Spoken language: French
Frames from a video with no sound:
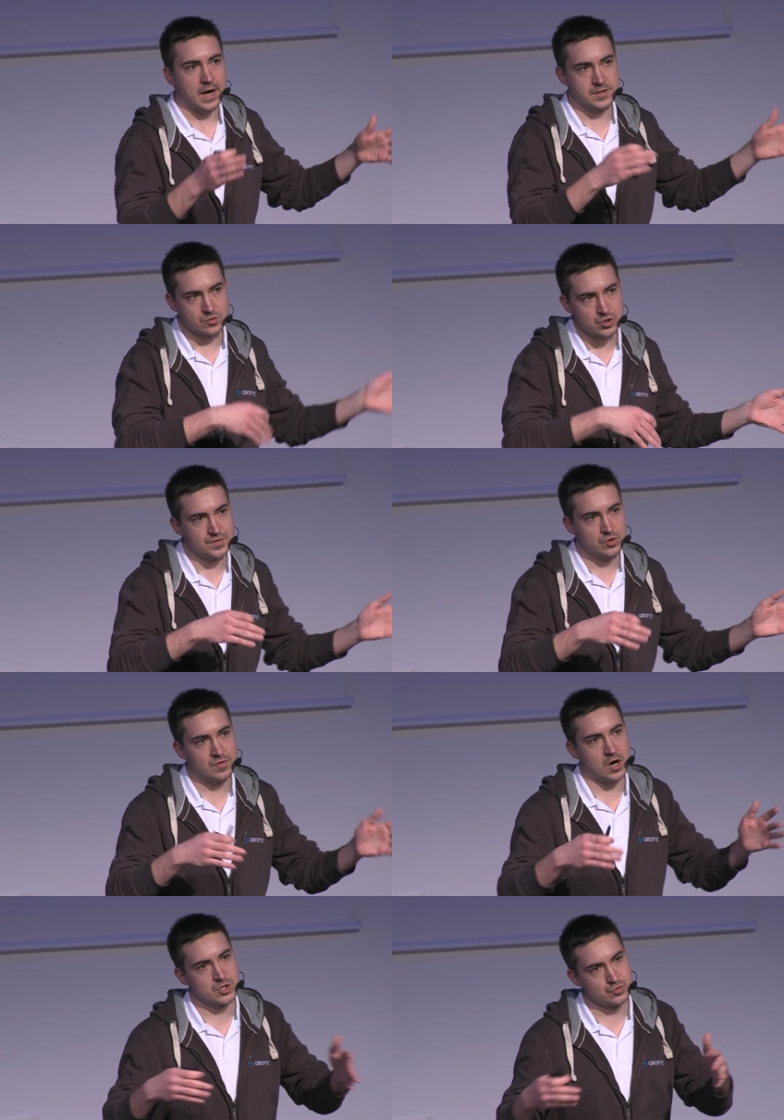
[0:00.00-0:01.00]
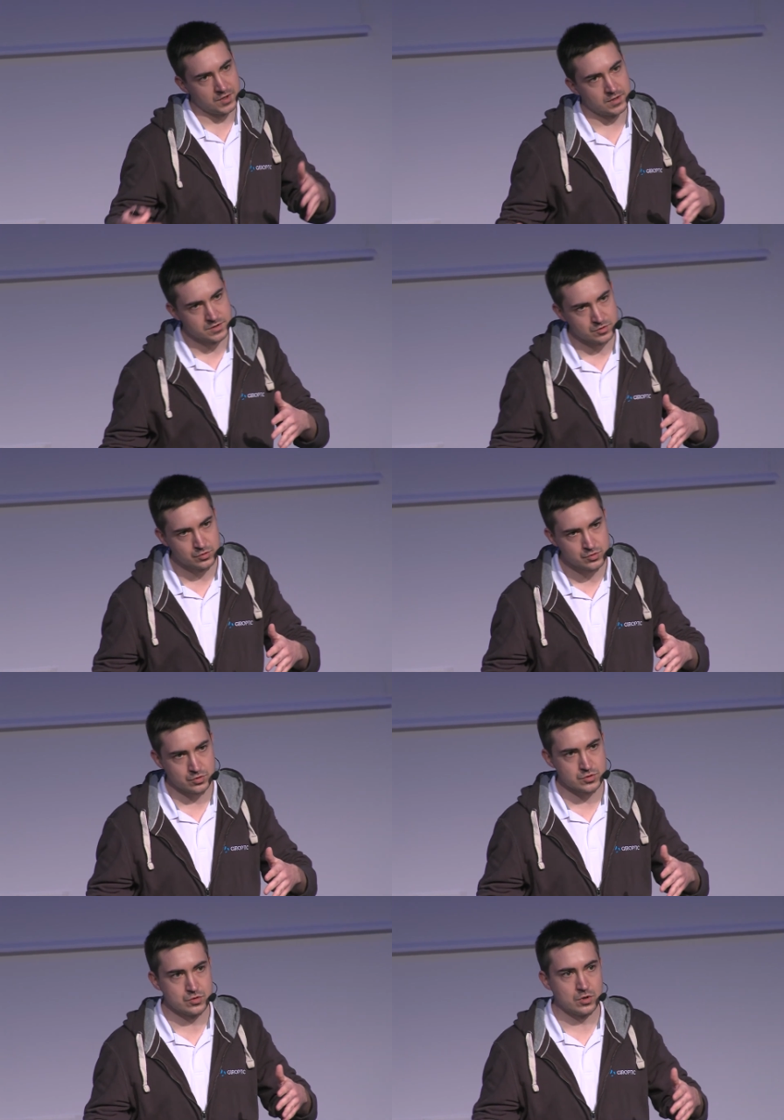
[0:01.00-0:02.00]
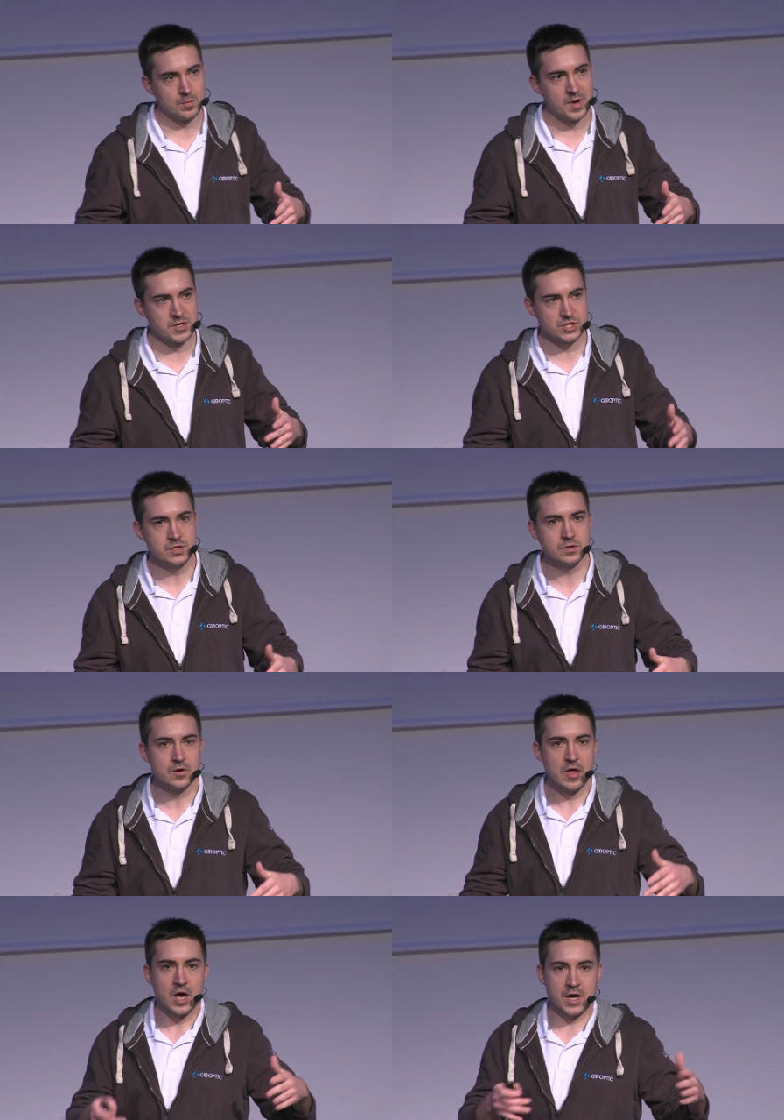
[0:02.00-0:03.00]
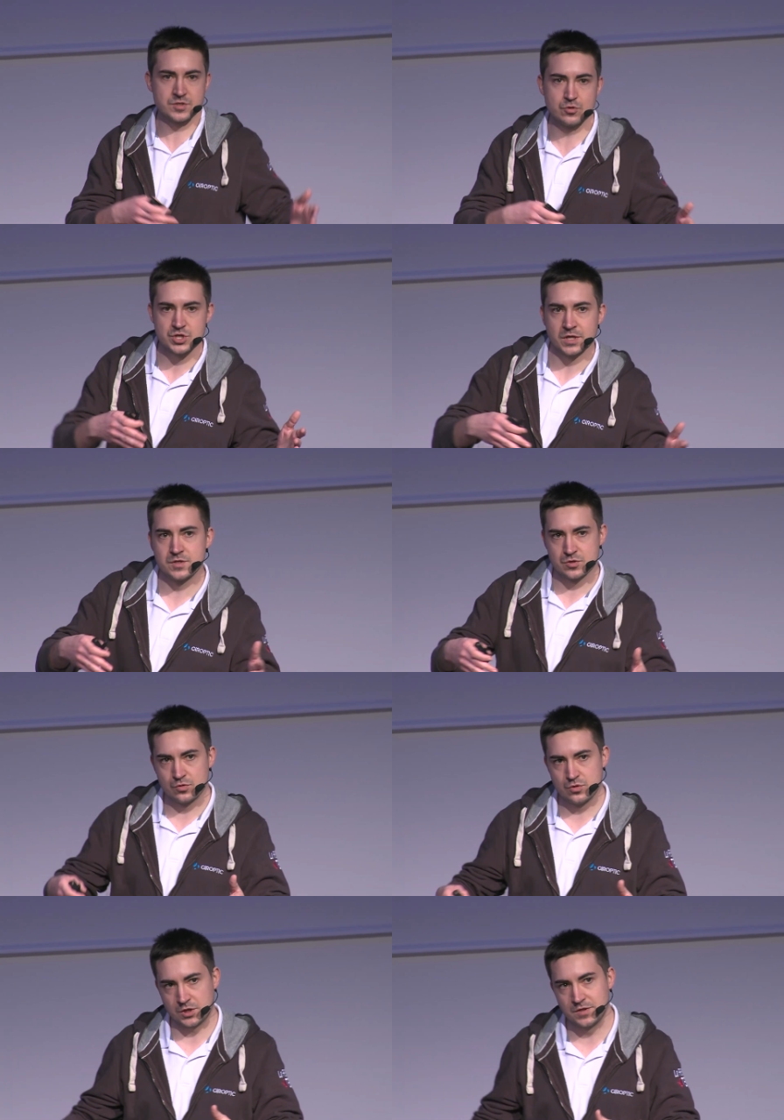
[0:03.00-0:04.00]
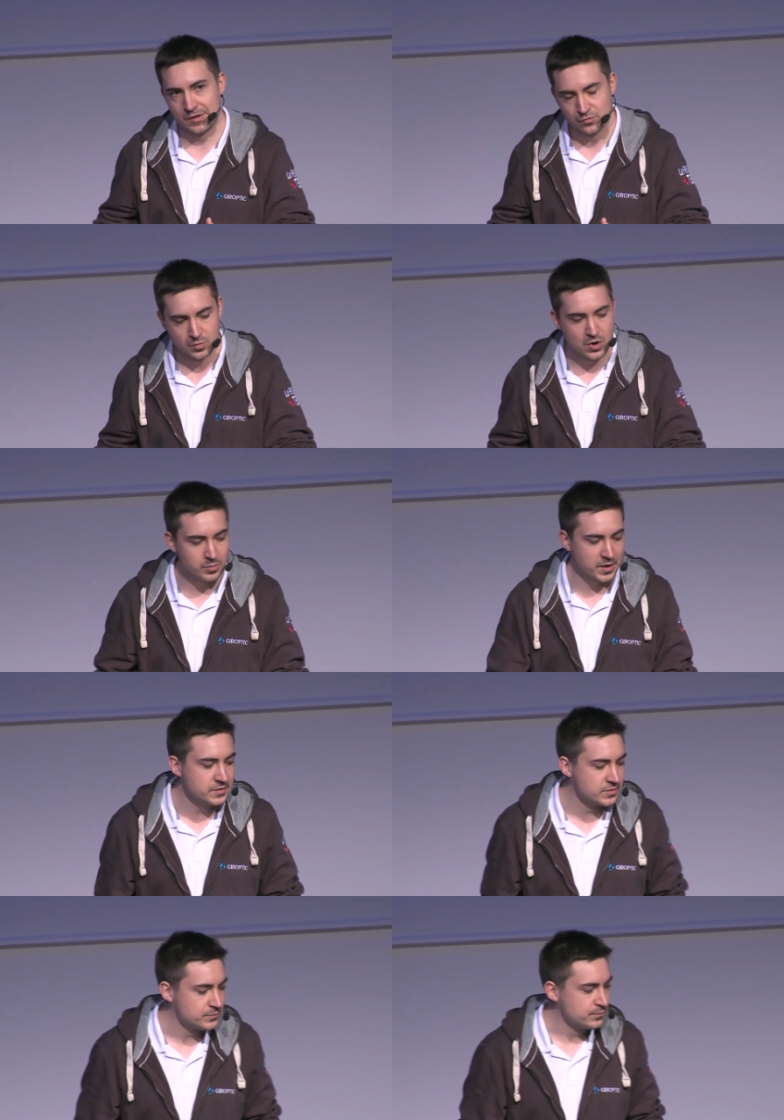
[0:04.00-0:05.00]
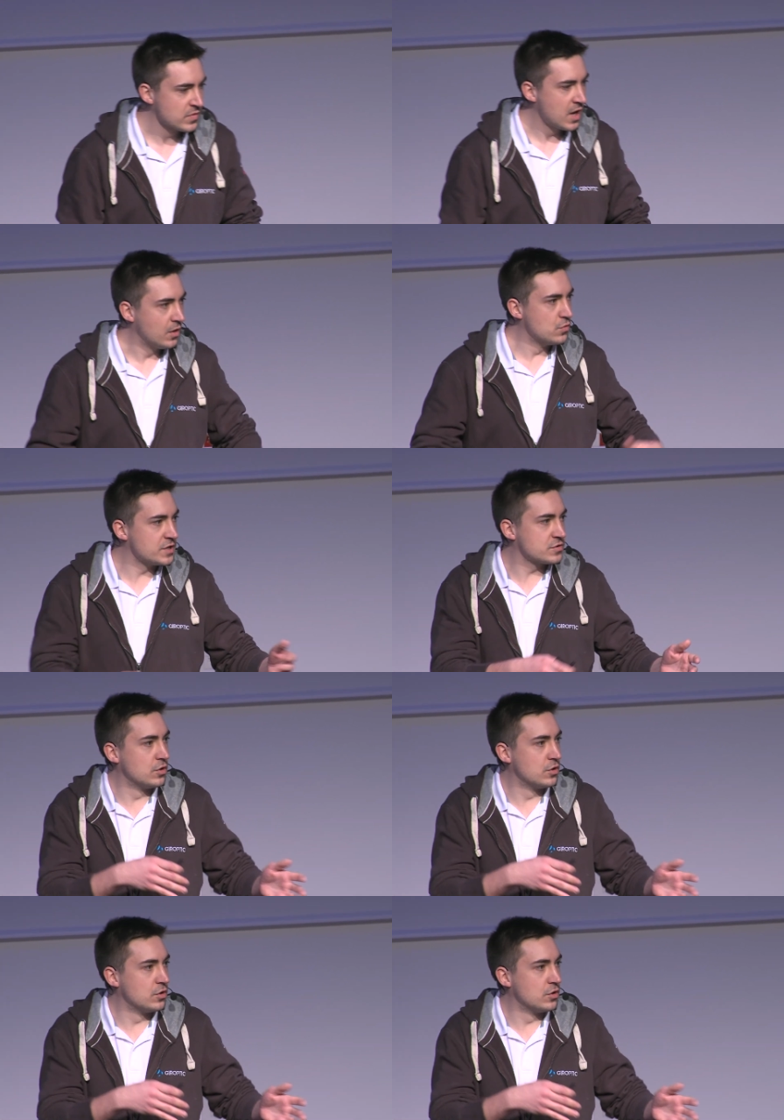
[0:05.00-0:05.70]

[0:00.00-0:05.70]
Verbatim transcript: est-ce que je vais devoir rajouter un disque dur sur ma machine Est-ce que j'ai un disque dur qui va tomber en panne ou est-ce que,